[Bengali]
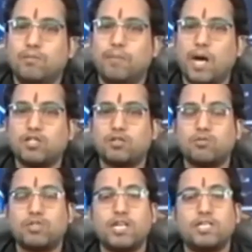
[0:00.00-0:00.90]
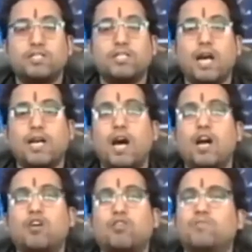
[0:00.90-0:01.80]
বাস্তুতে নানা
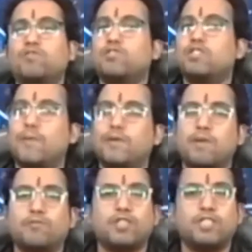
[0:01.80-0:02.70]
রকম ঝুটঝামেলার মধ্যে দিয়ে